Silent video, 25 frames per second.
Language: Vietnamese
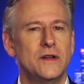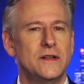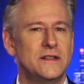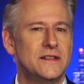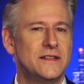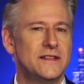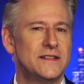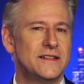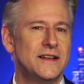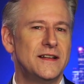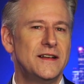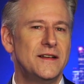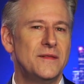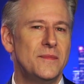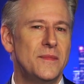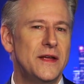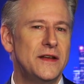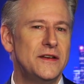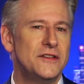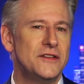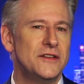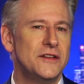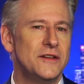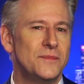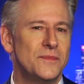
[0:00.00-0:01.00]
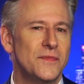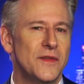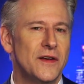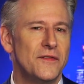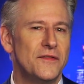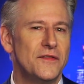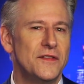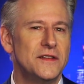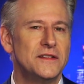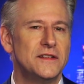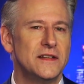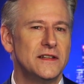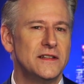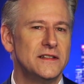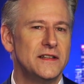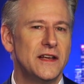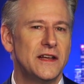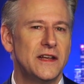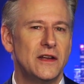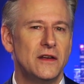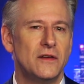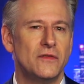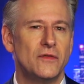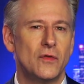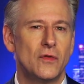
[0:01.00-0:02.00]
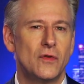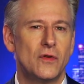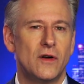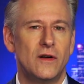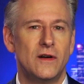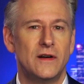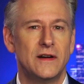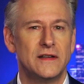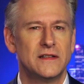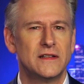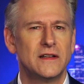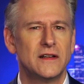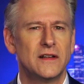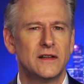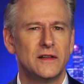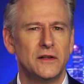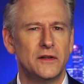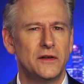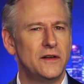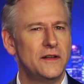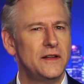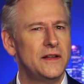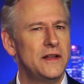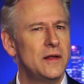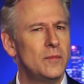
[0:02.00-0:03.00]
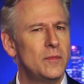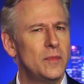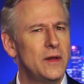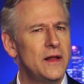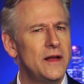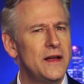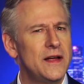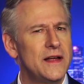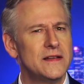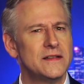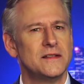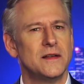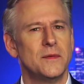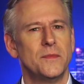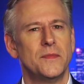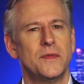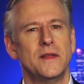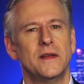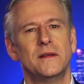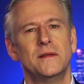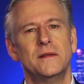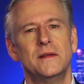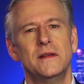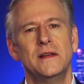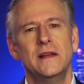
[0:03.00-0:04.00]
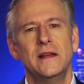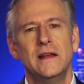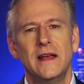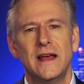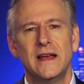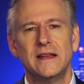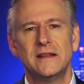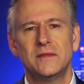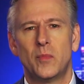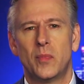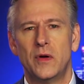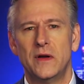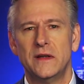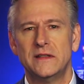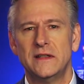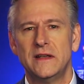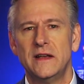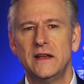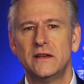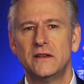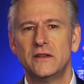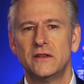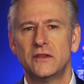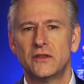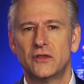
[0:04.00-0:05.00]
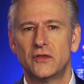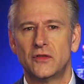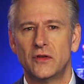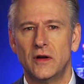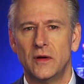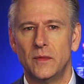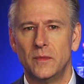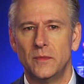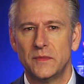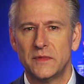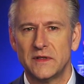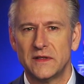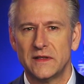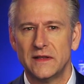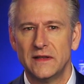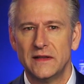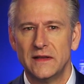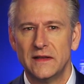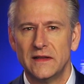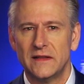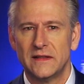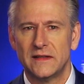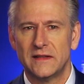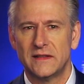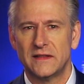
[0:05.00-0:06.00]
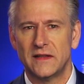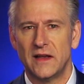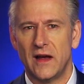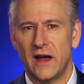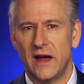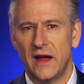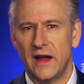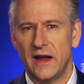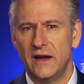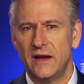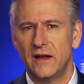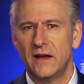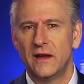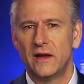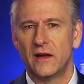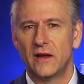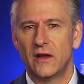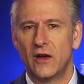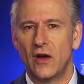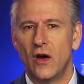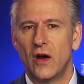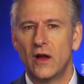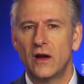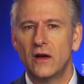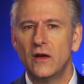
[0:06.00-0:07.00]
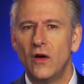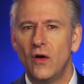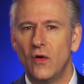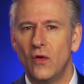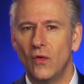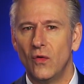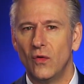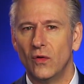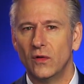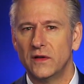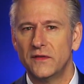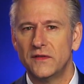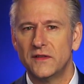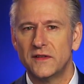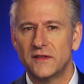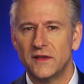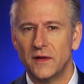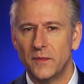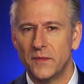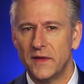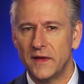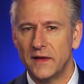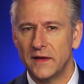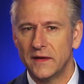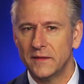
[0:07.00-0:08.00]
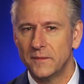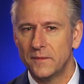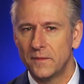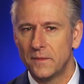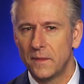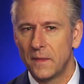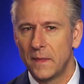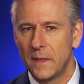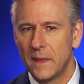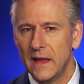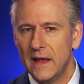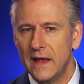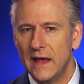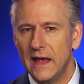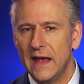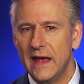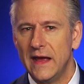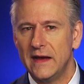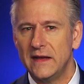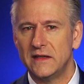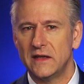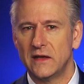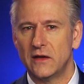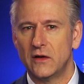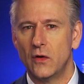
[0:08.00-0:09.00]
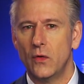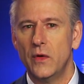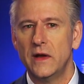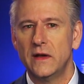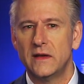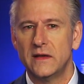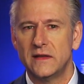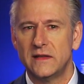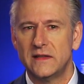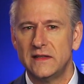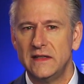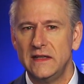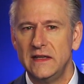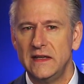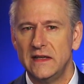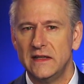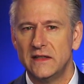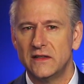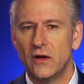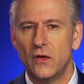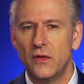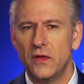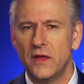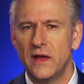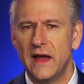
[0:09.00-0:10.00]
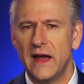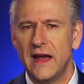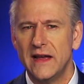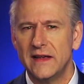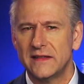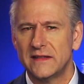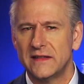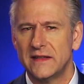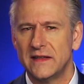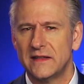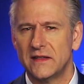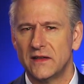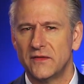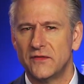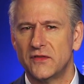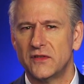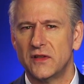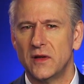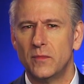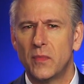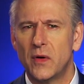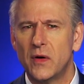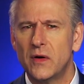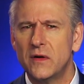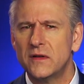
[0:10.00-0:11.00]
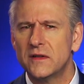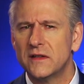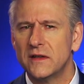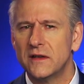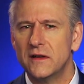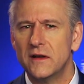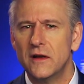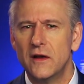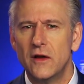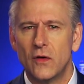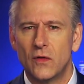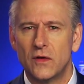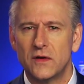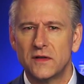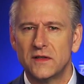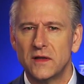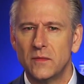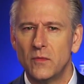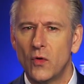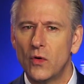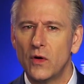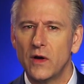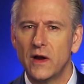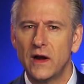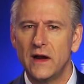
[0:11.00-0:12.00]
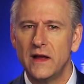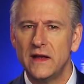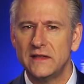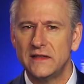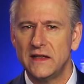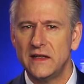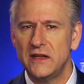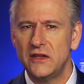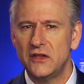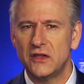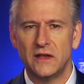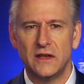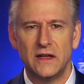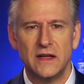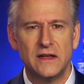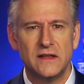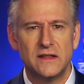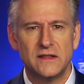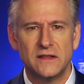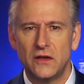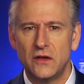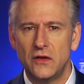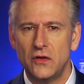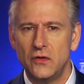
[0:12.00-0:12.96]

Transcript: luật sư Lin Wood đột ngột đề cập đến lệnh hành pháp này rõ ràng đang ngụ ý rằng phe của Tổng thống Trump nắm được điều gì đó và có thể sẽ thu giữ tất cả tài sản của một số người hoặc một tổ chức, cơ quan, công ty, vân vân.